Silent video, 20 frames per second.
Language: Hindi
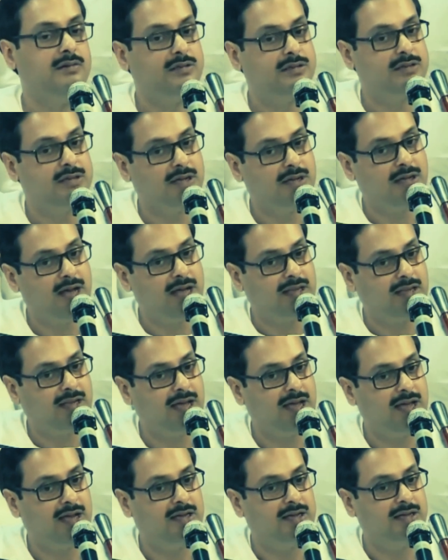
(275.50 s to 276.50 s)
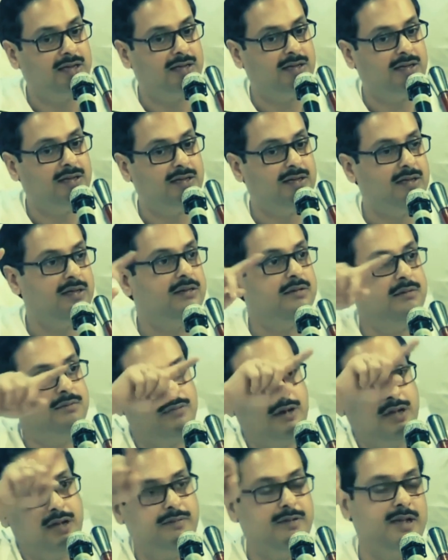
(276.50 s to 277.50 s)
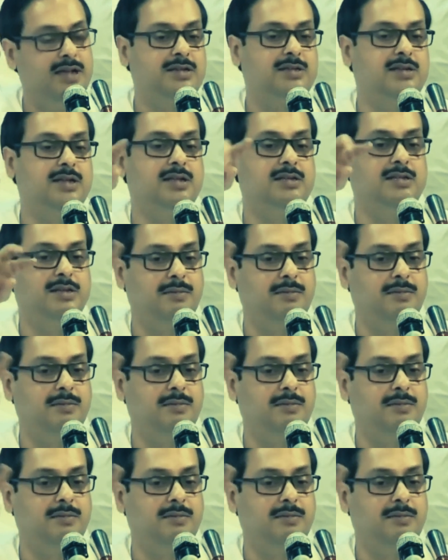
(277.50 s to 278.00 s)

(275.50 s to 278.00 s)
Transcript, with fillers: संघात आया परिवेश से